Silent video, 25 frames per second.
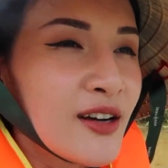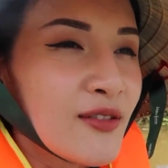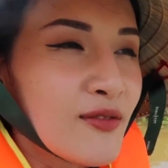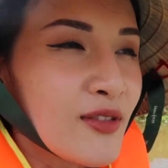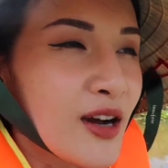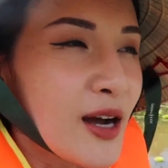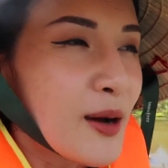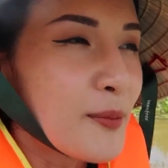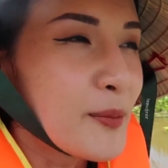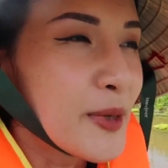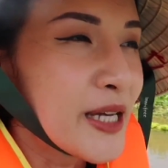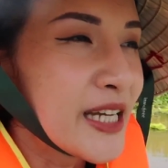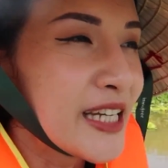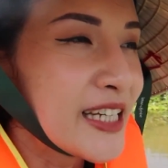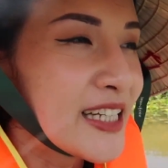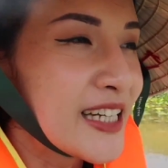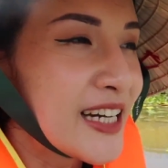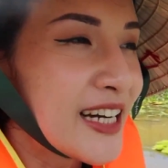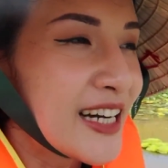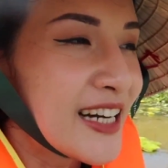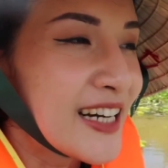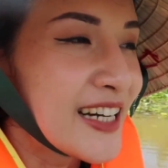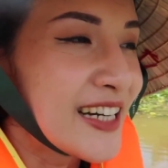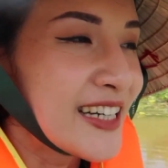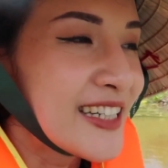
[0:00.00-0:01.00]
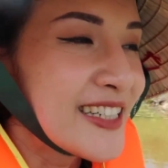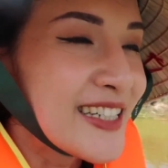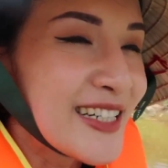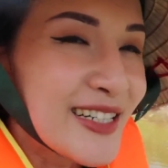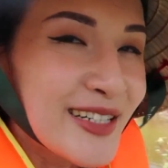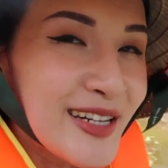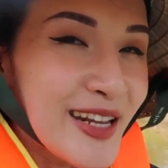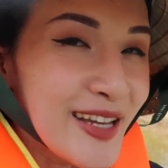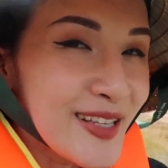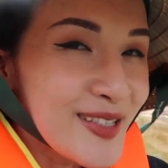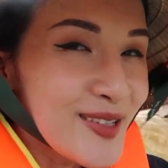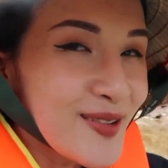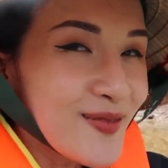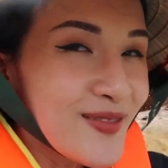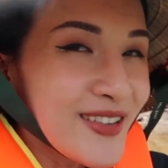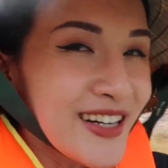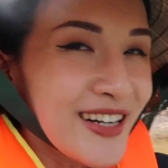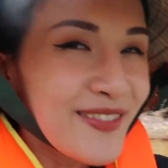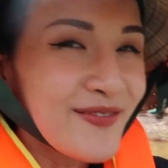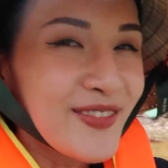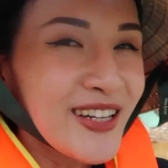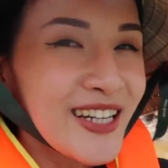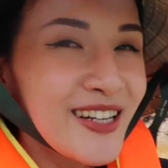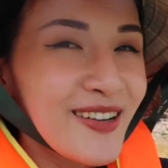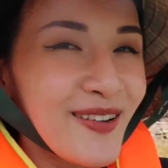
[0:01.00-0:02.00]
Và mình à, đi trồng để
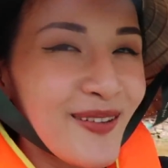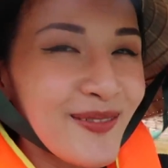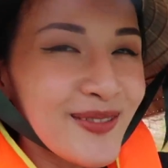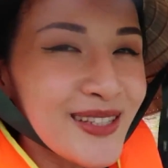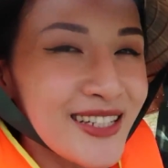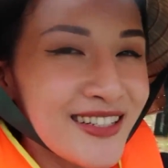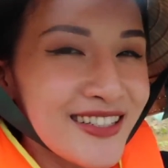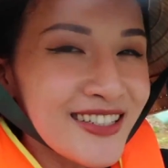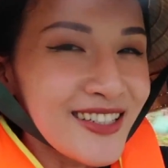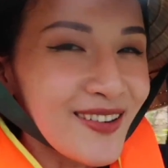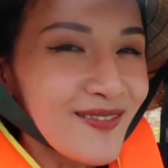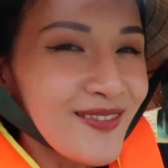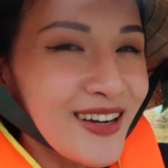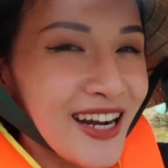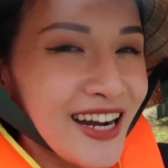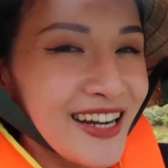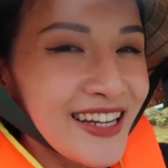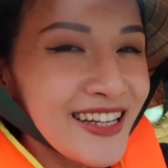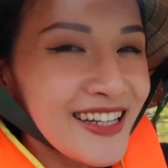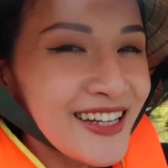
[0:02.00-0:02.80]
mình góp sức trồng cây